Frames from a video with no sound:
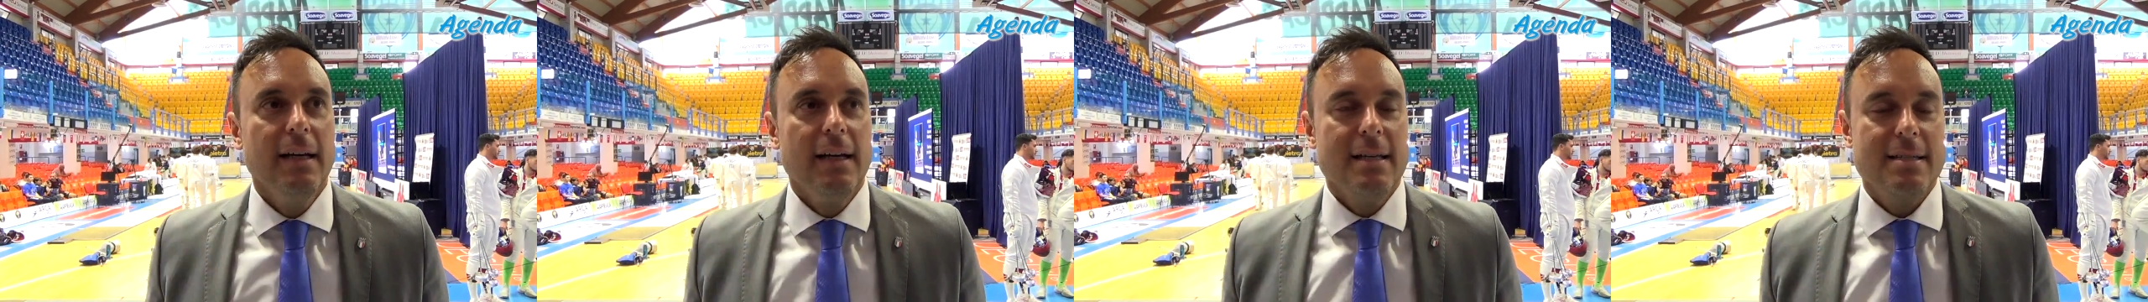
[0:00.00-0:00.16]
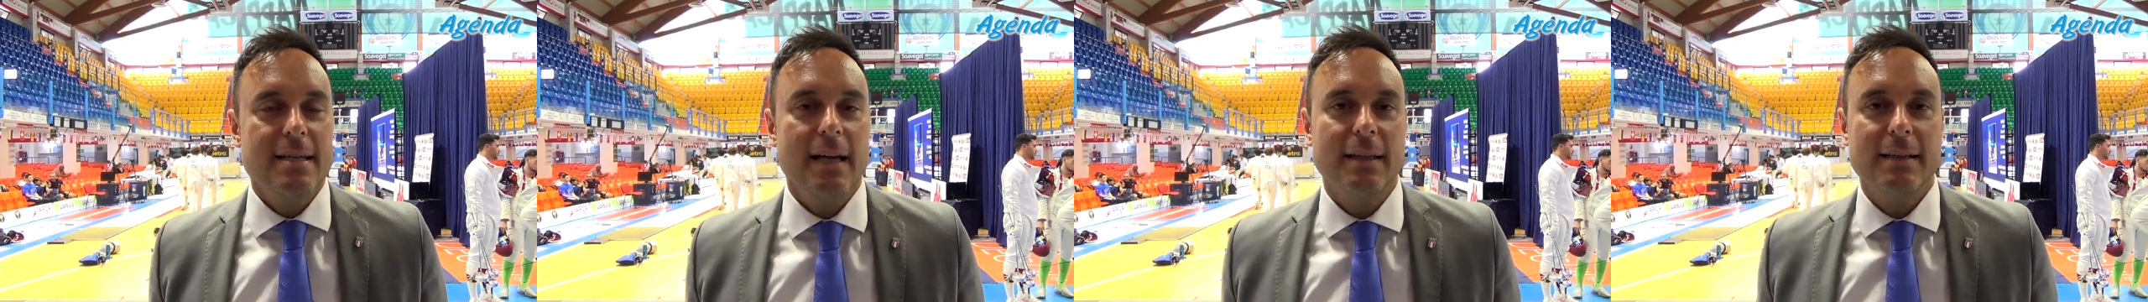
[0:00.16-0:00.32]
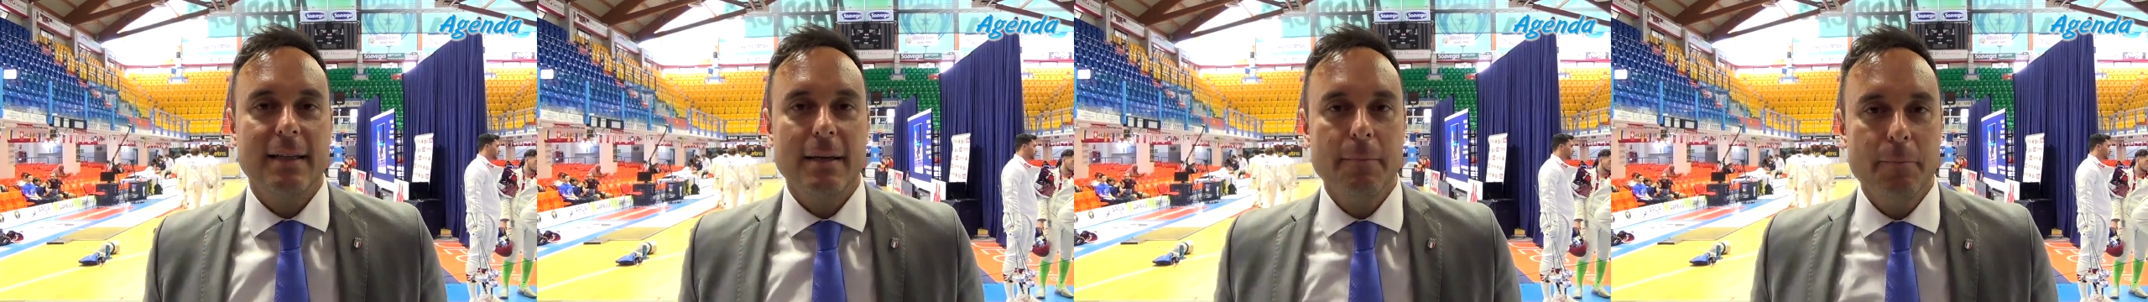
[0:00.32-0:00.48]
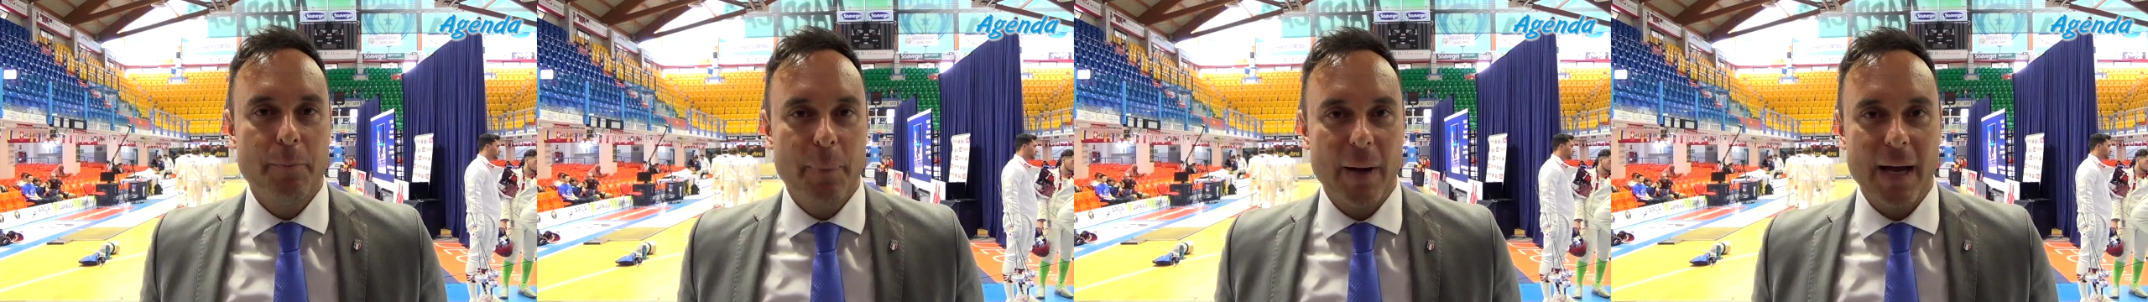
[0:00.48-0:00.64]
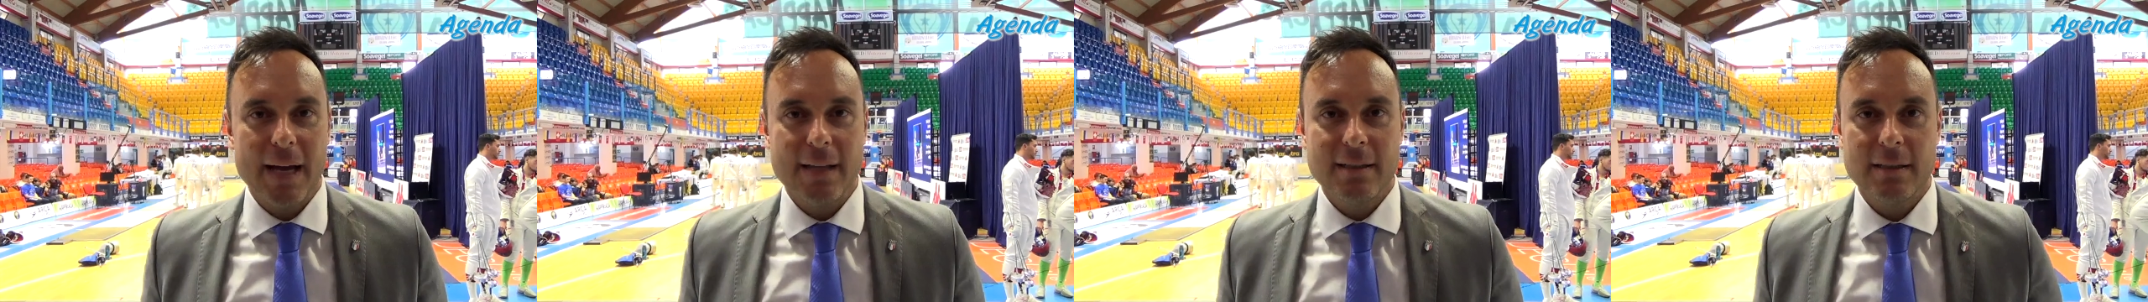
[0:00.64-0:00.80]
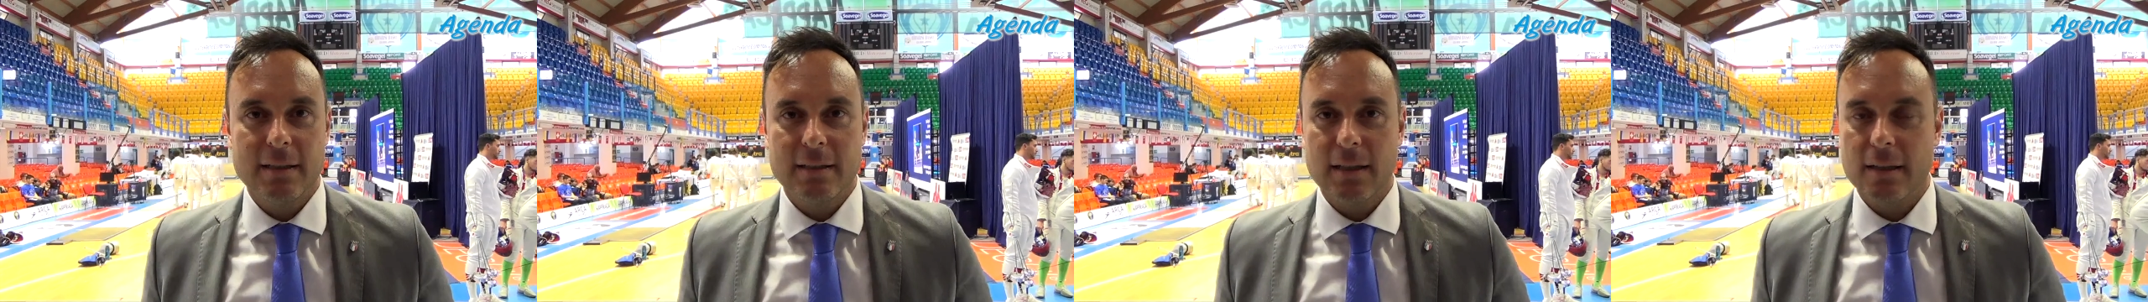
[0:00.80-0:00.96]
se ti
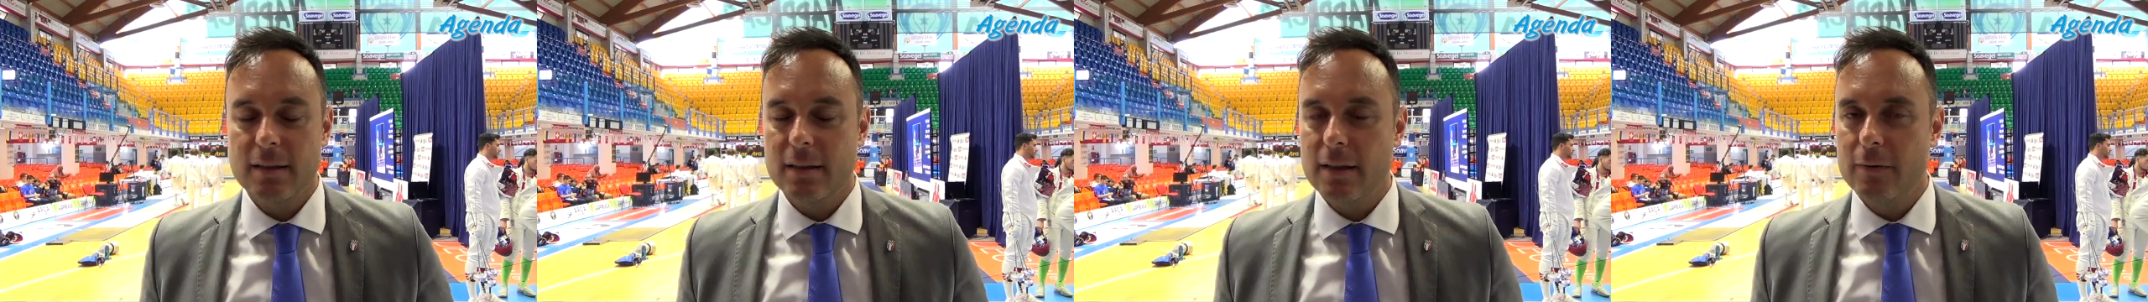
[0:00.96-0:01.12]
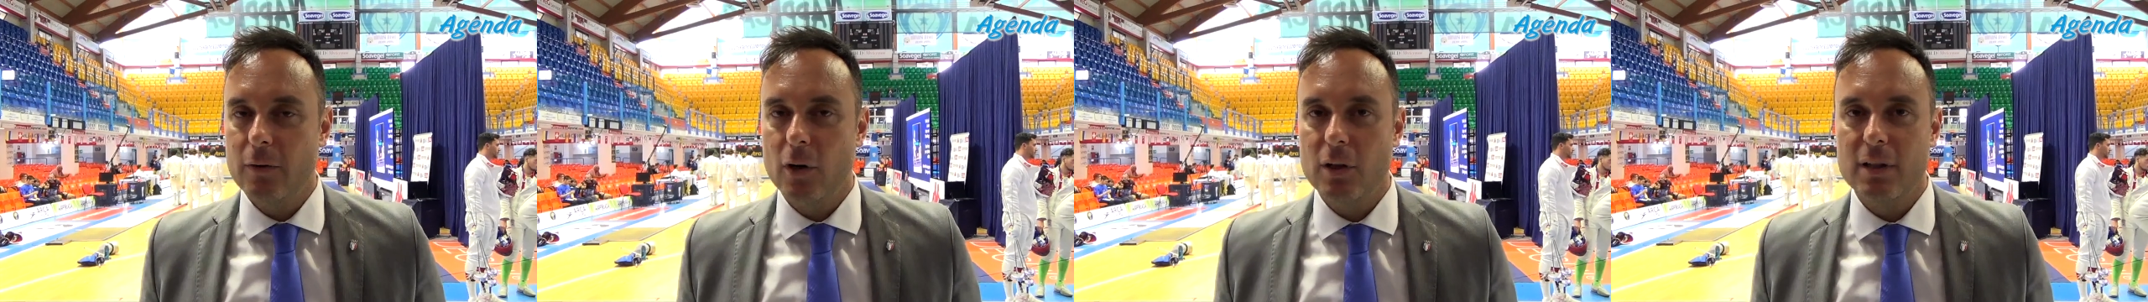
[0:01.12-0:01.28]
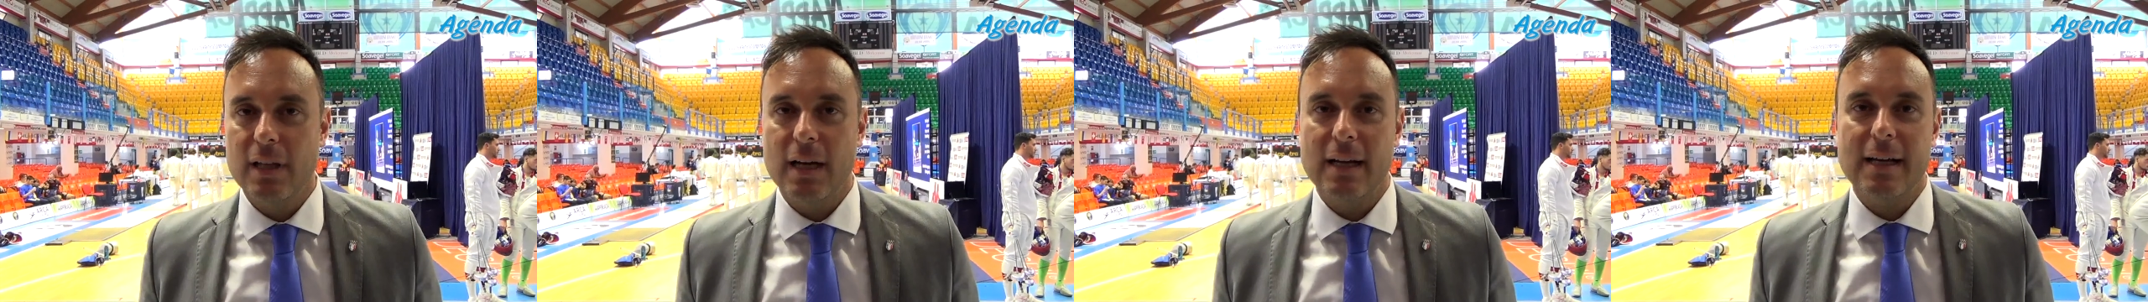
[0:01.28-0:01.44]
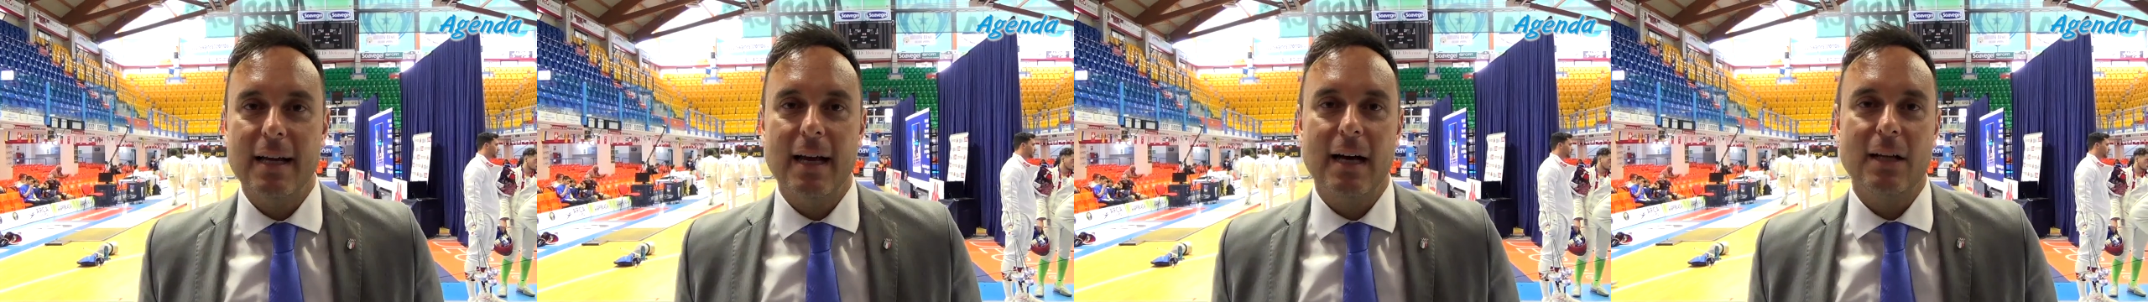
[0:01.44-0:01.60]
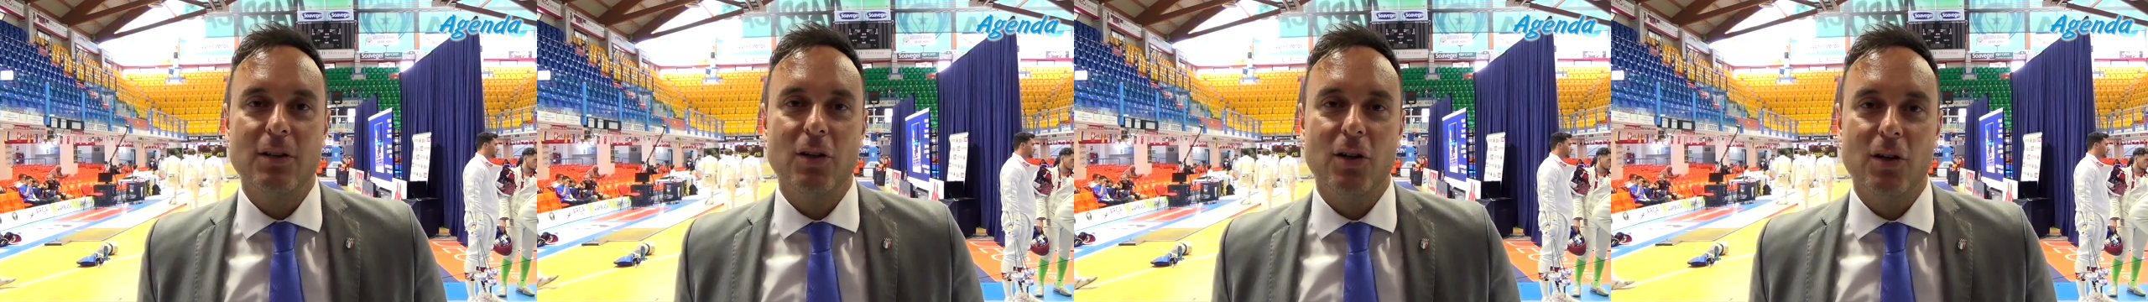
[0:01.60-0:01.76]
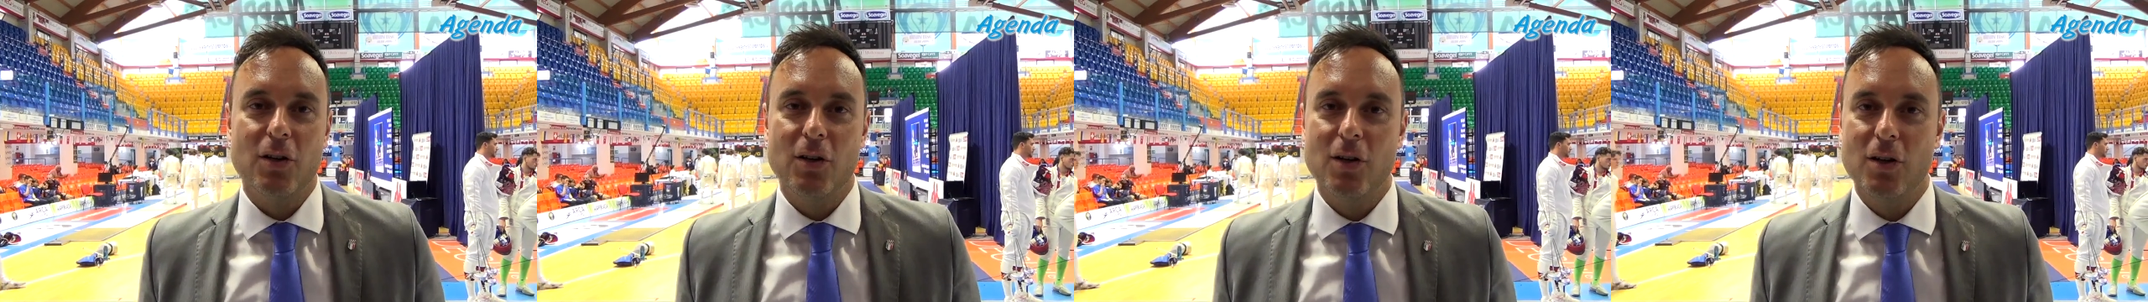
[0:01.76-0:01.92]
impegni tante volte
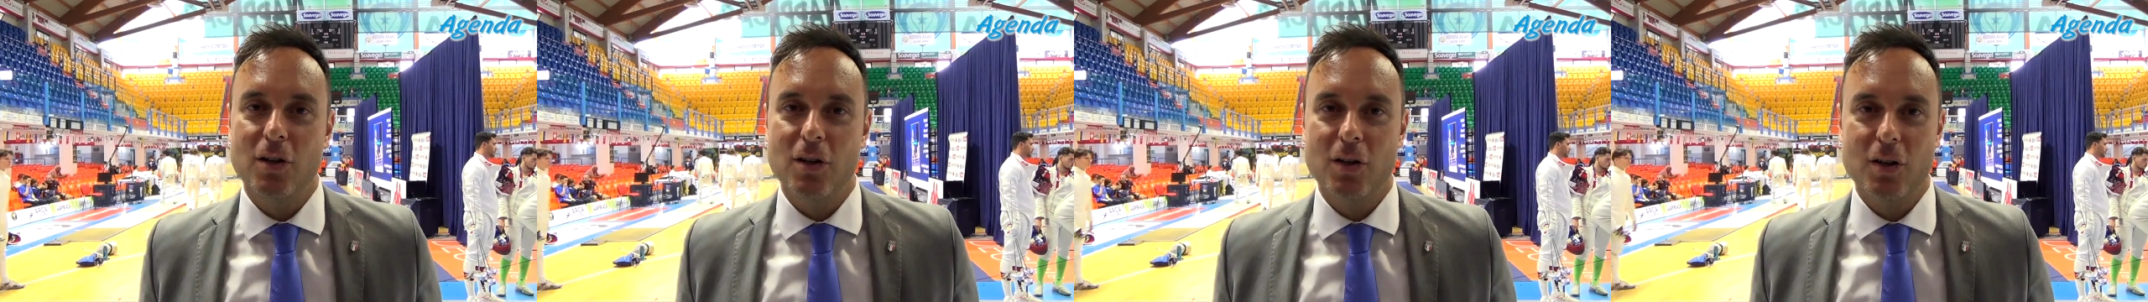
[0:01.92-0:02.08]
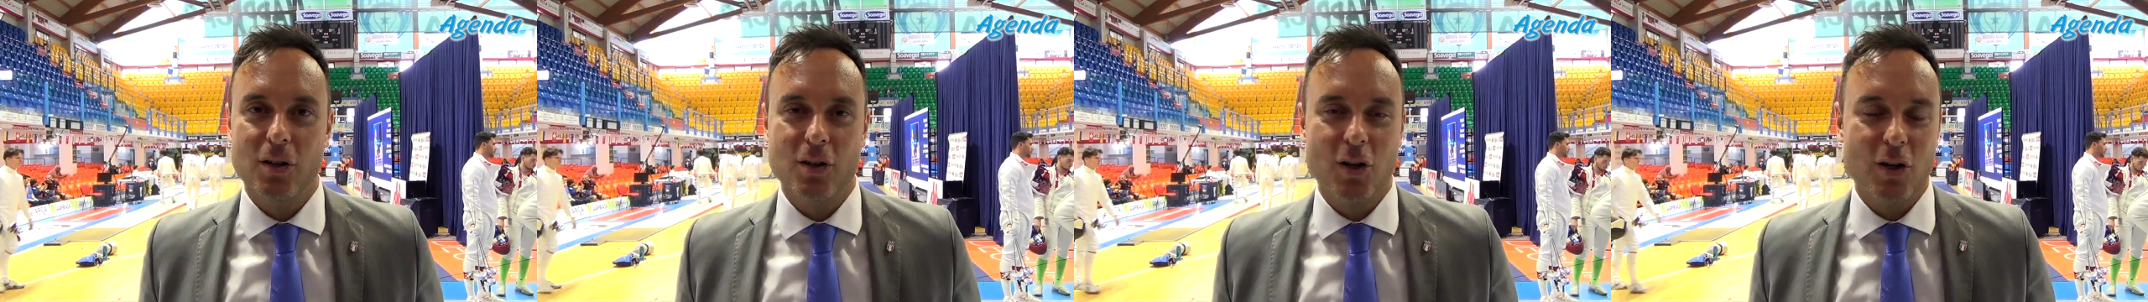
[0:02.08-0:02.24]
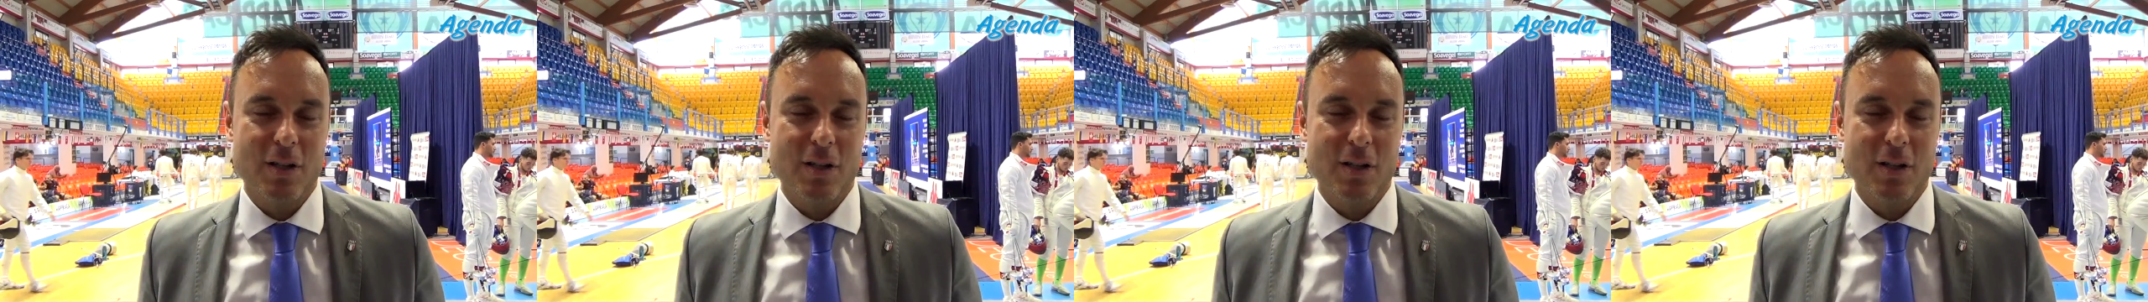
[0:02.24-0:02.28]
accadono